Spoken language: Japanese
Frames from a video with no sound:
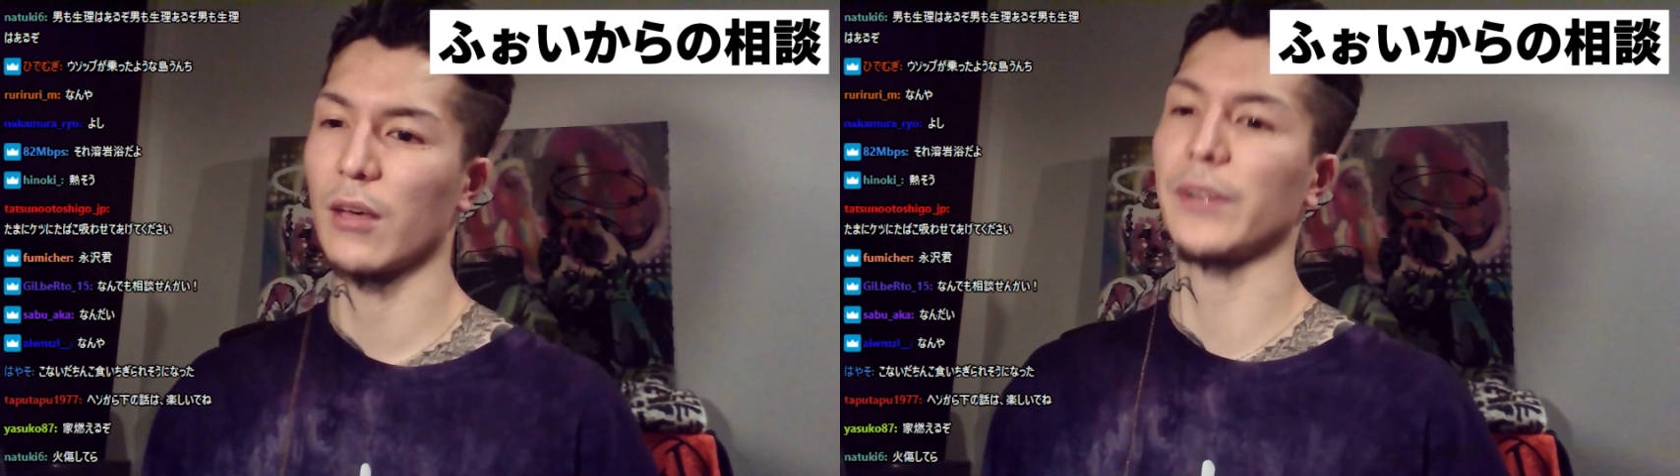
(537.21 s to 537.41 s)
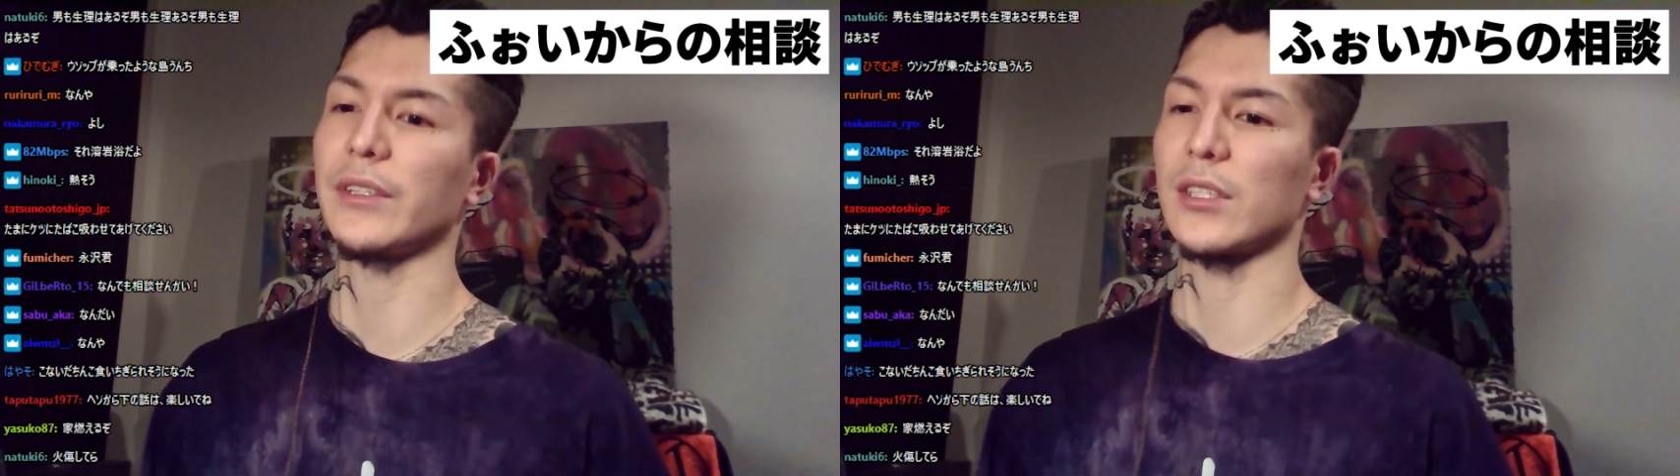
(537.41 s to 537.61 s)

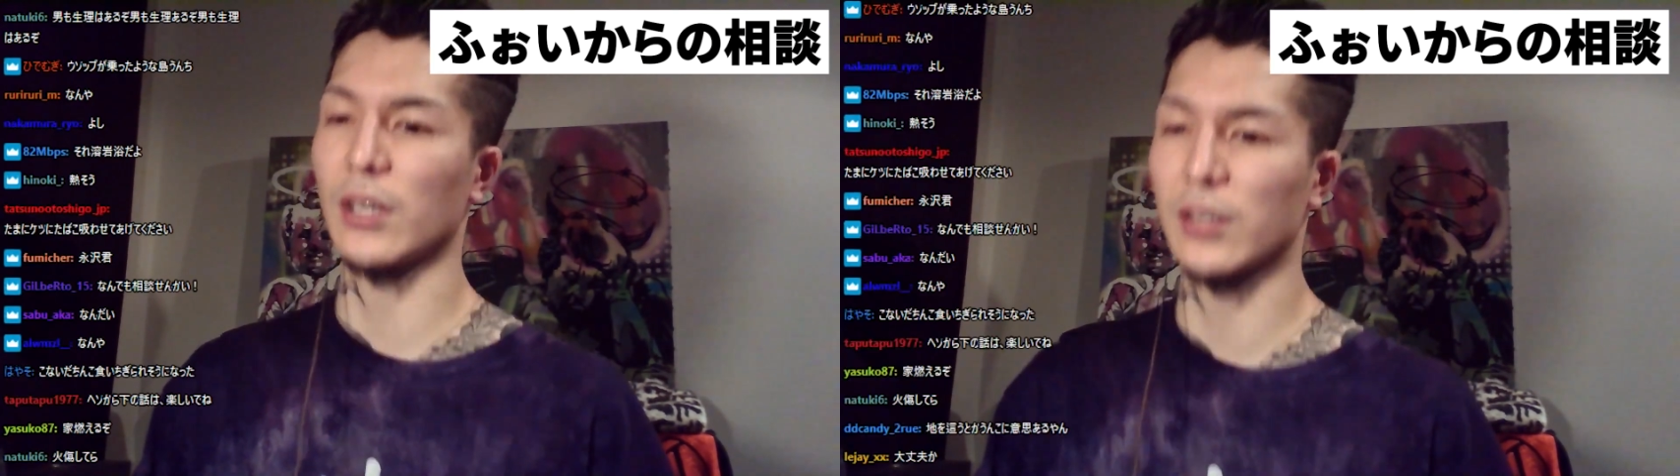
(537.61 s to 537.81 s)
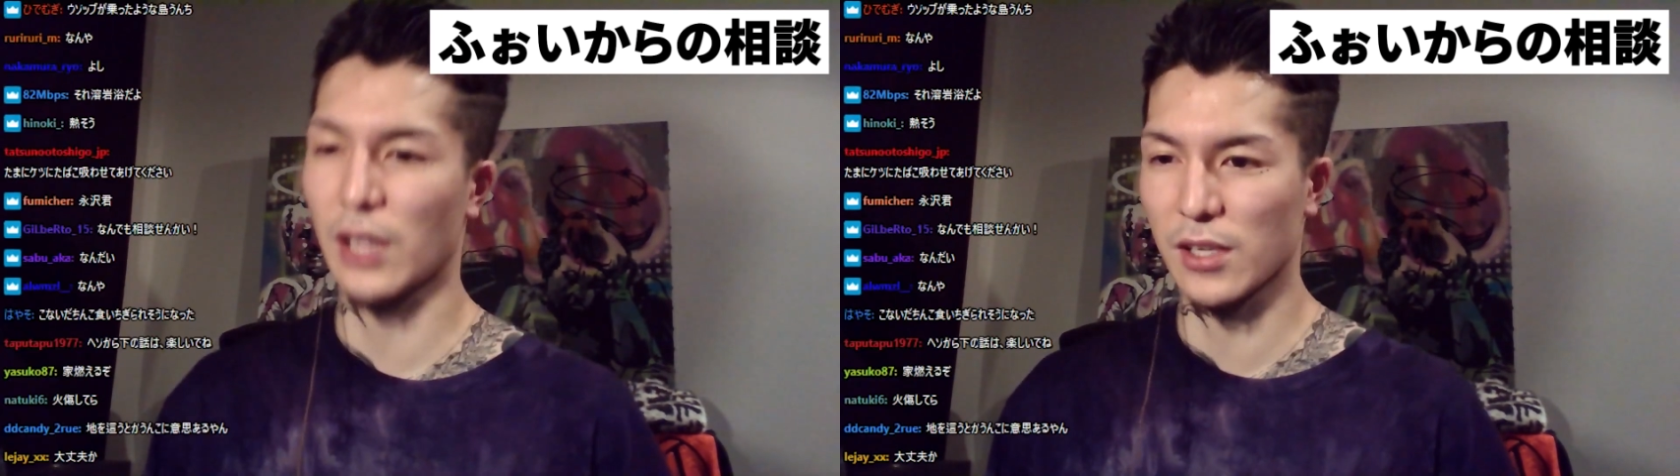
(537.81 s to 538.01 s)
パって
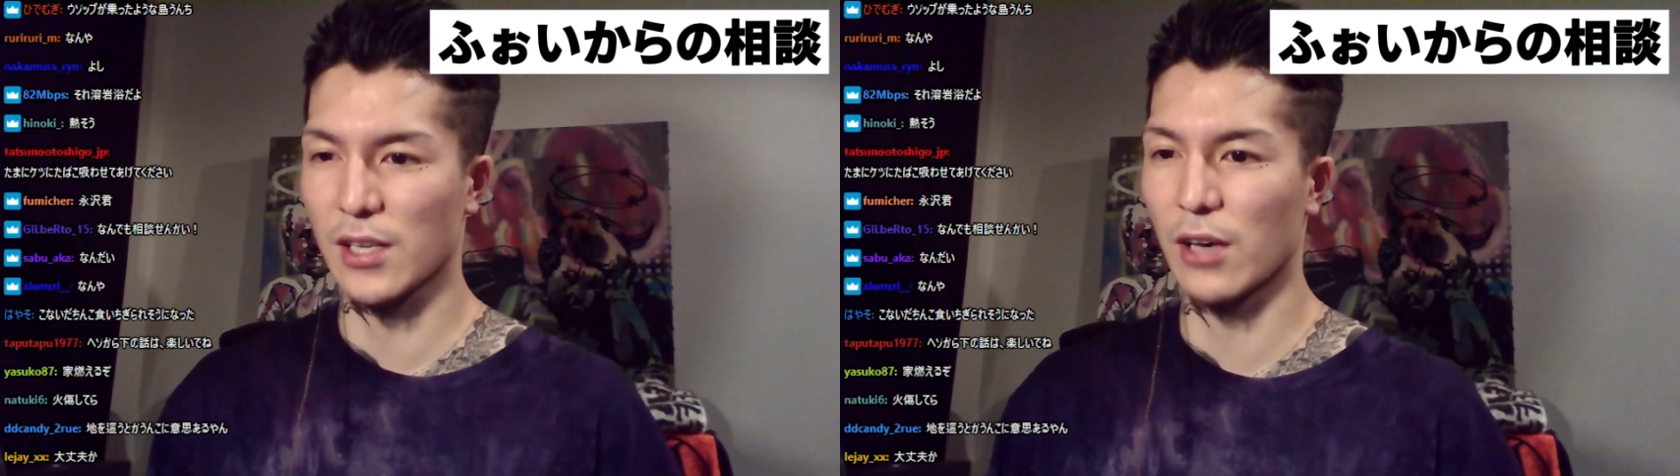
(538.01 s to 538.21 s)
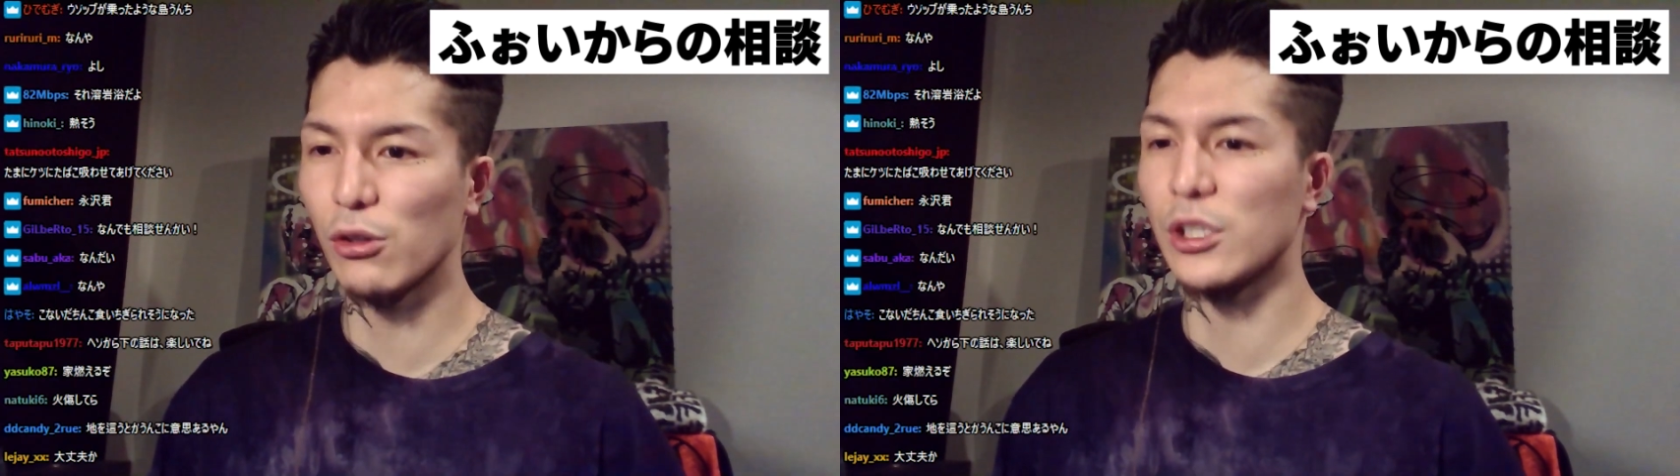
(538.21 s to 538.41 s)
座ったら
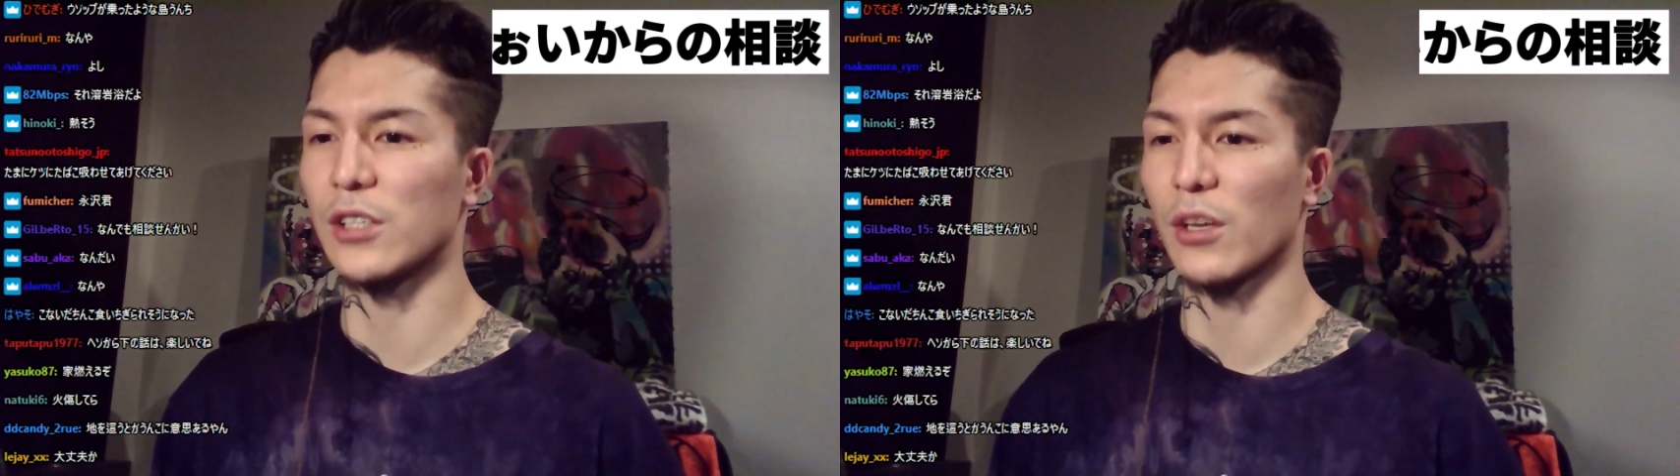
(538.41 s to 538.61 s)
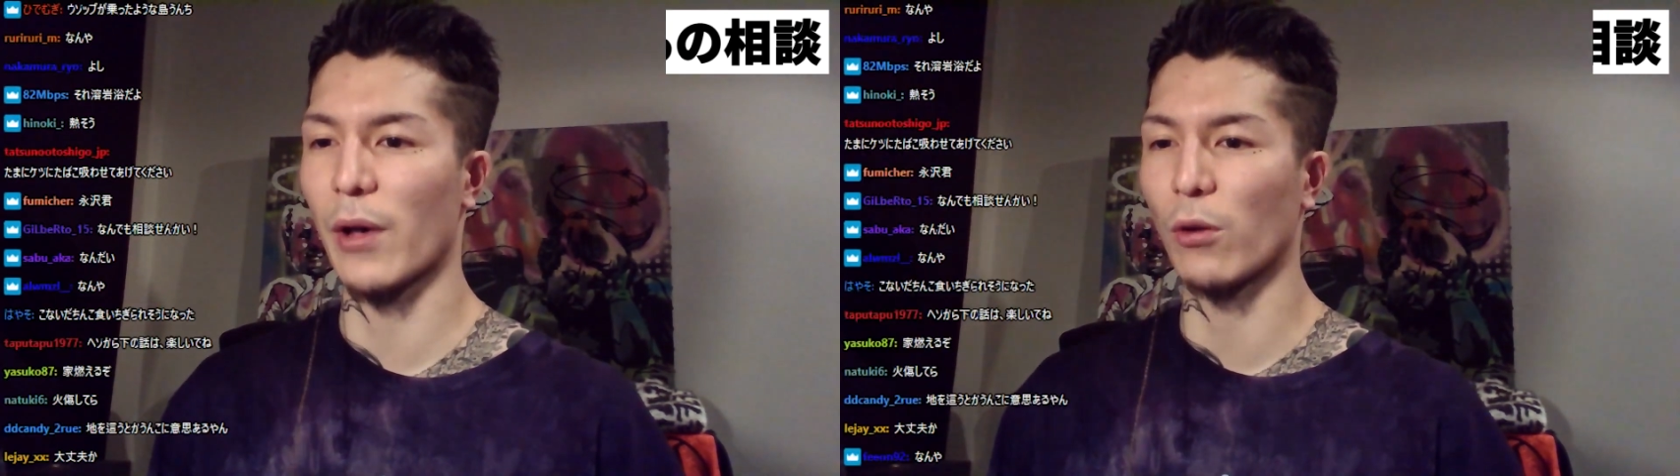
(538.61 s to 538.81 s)
さ、うんちする前